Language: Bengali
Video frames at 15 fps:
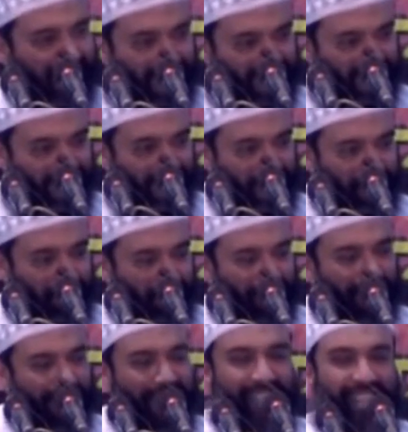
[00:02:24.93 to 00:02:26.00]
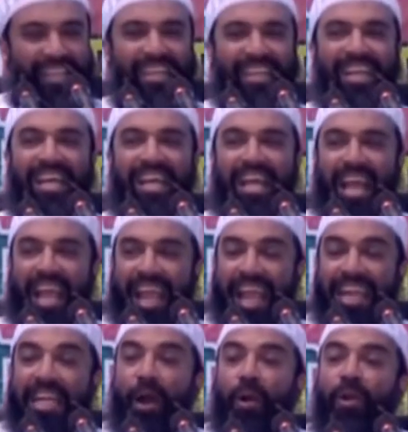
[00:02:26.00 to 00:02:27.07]
আছে না
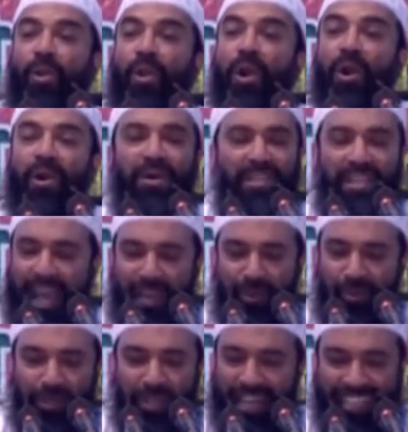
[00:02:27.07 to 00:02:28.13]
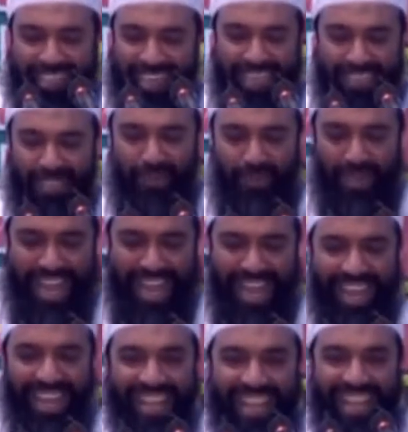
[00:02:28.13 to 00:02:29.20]
এটা হলো না ইহুদিন আসারাদেরও না
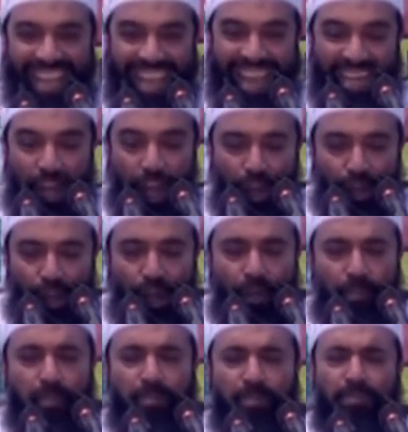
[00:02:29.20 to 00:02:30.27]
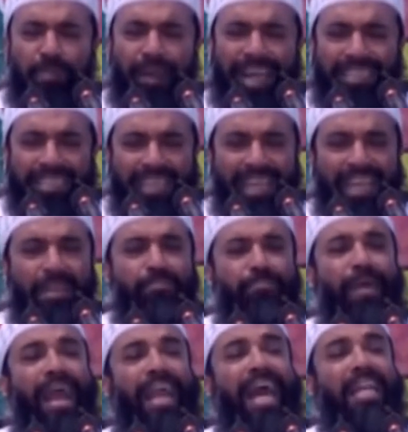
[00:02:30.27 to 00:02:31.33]
এটা হলো প্রাচীন
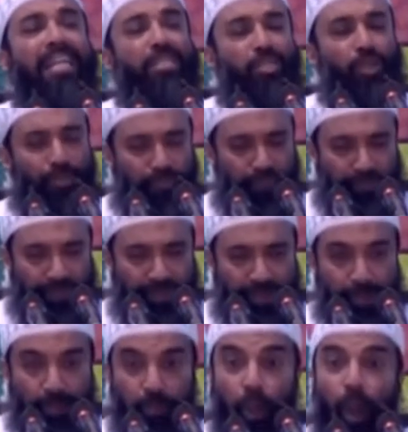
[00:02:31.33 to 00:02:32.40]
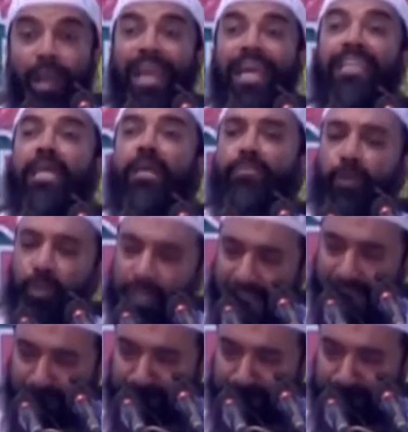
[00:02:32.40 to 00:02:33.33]
প্যাগানিজম প্রকৃতি পূজা